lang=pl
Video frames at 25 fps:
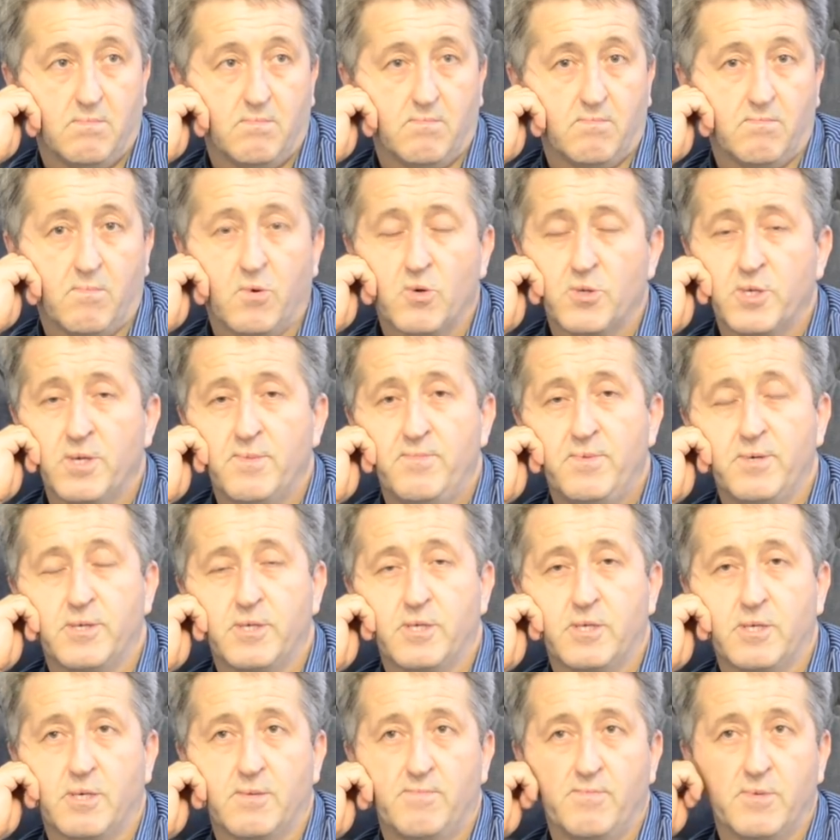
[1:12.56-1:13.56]
może
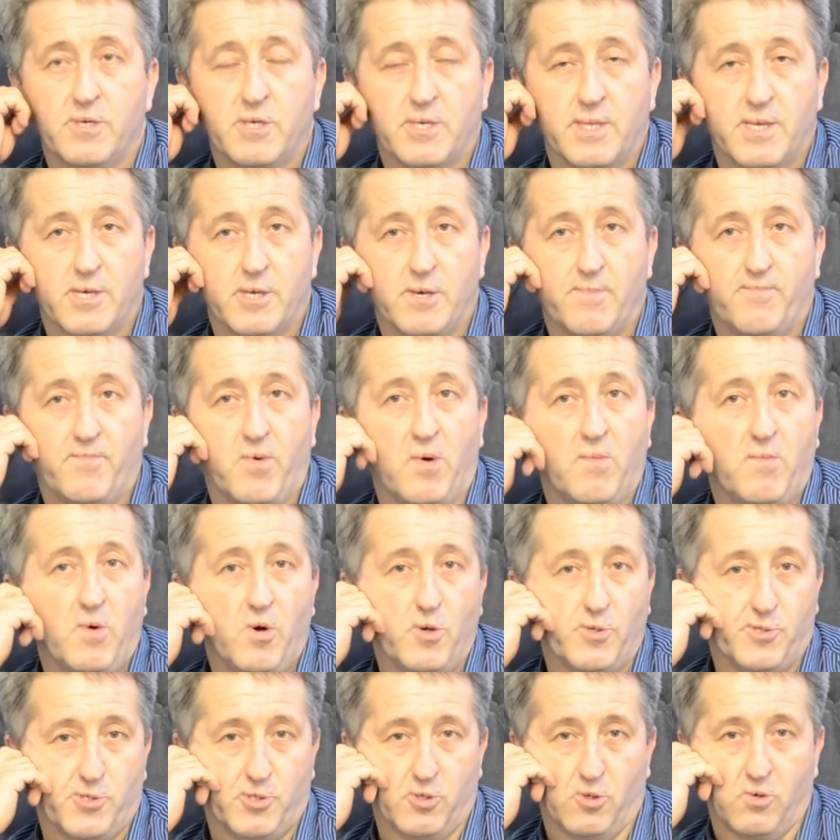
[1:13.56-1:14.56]
być, myślę,
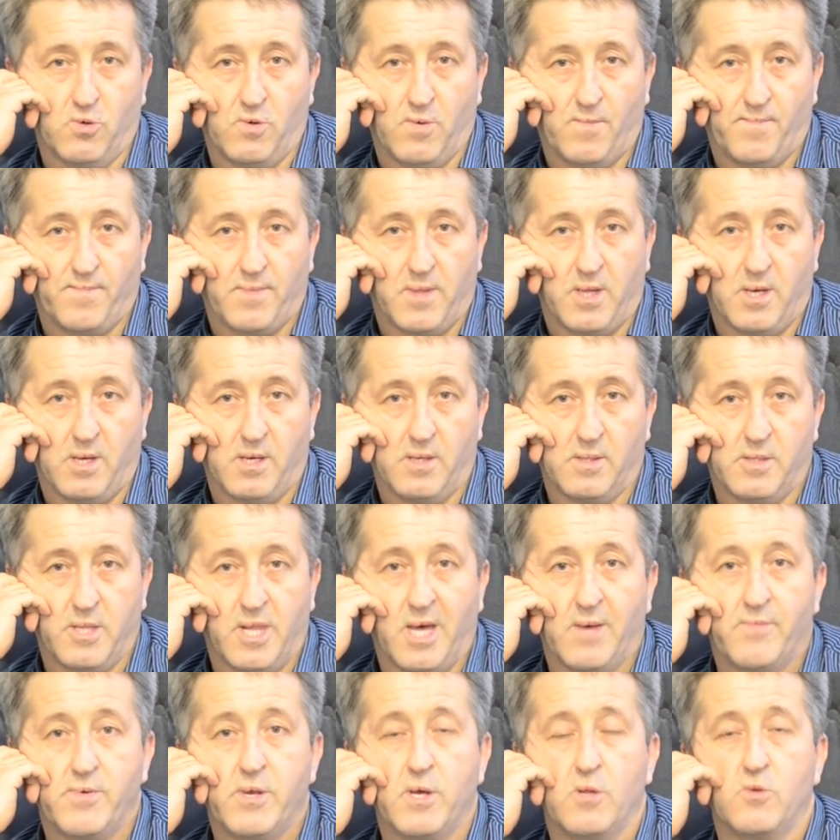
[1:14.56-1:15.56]
pomocą
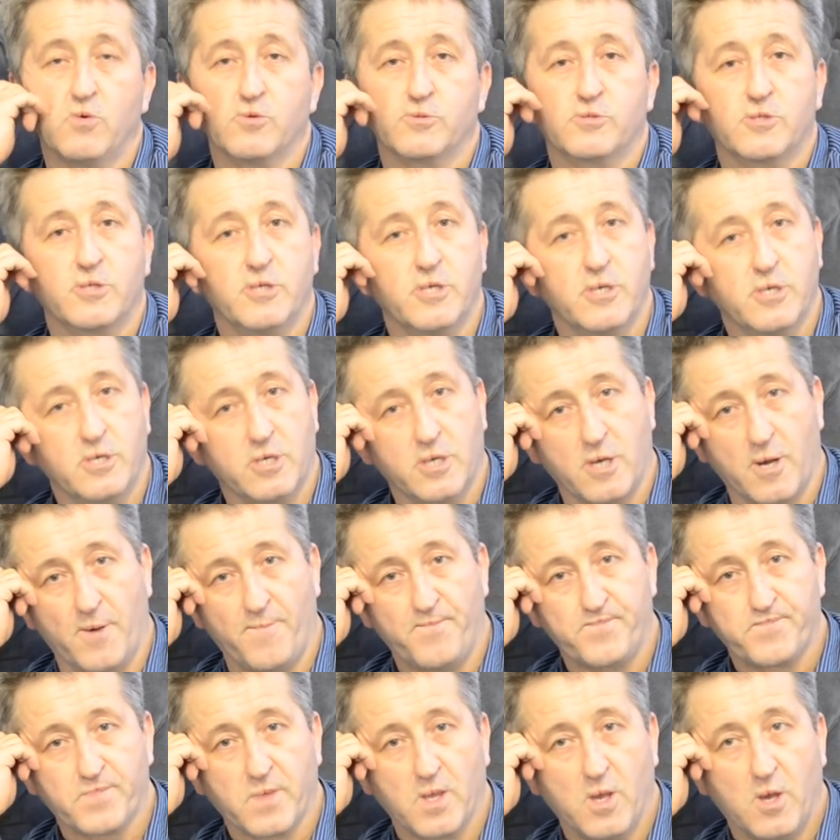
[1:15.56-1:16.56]
dla wielu tych,
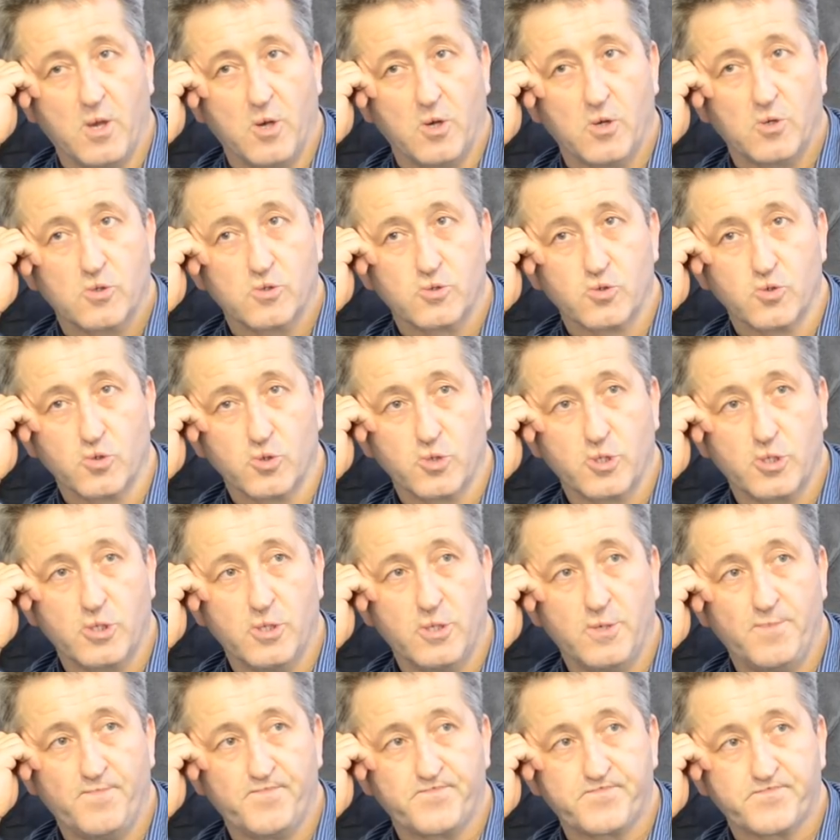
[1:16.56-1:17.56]

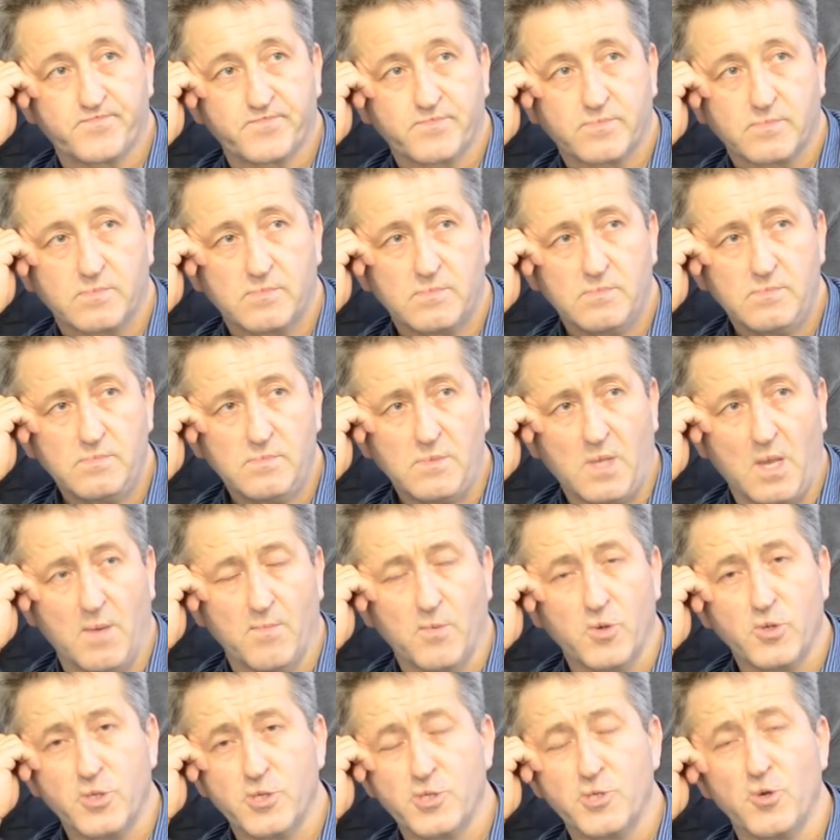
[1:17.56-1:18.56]
którzy
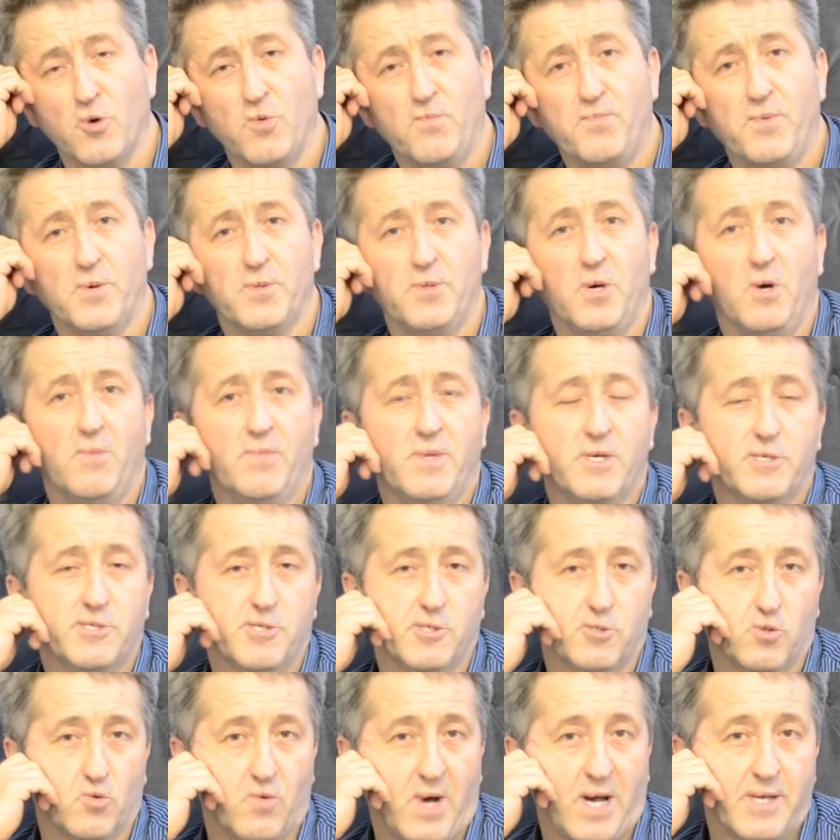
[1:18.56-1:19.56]
może są w podobnej
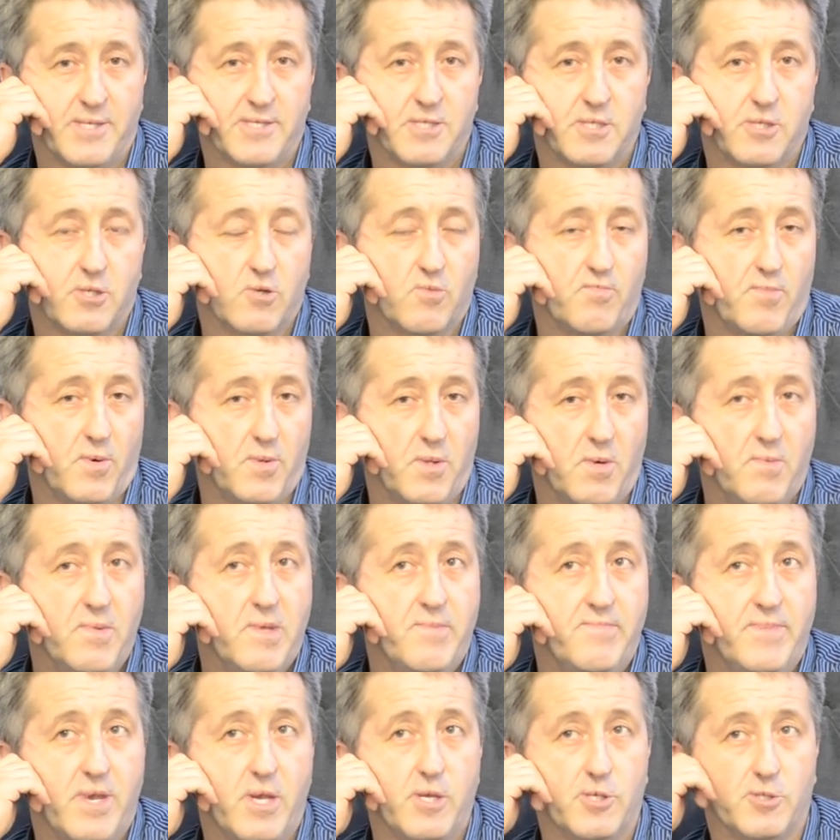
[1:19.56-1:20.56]
sytuacji, czy w
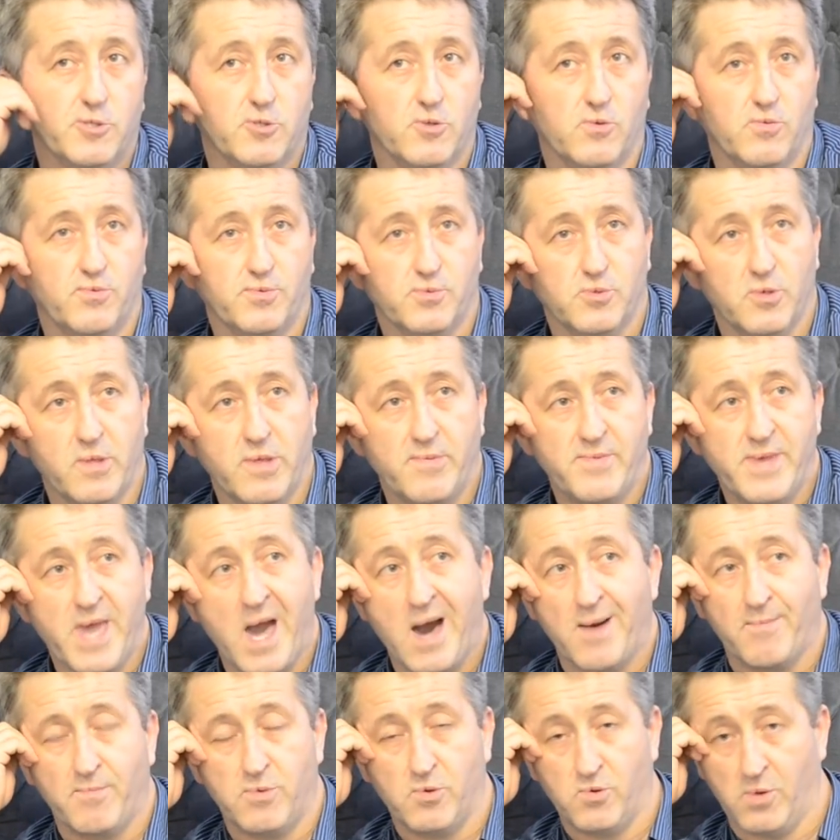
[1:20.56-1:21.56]
podobnym miejscu, w którym
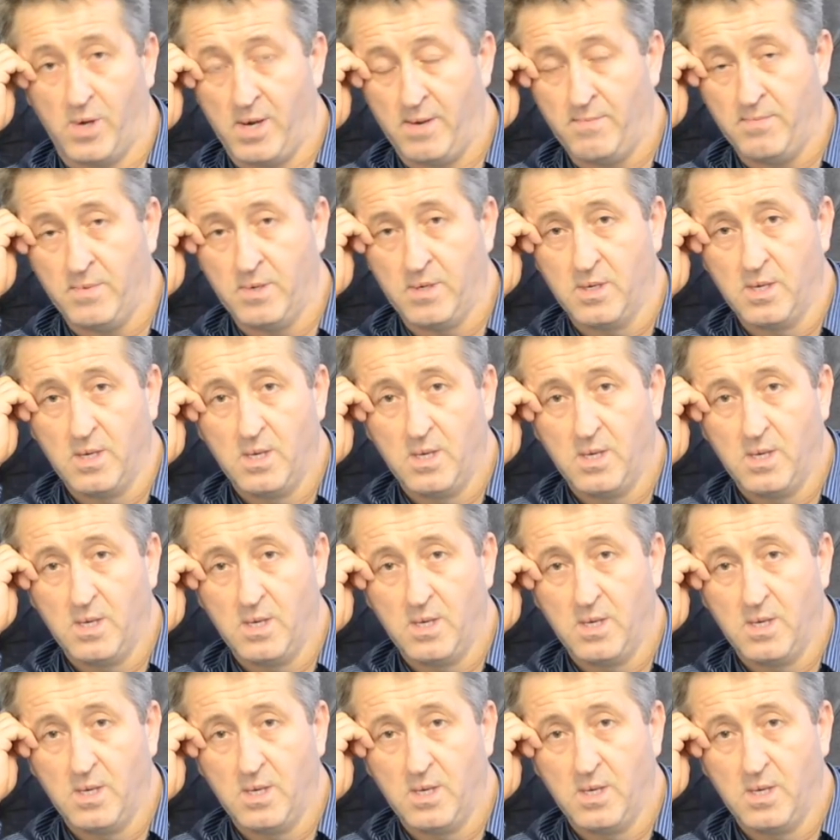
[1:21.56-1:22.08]
ja byłem,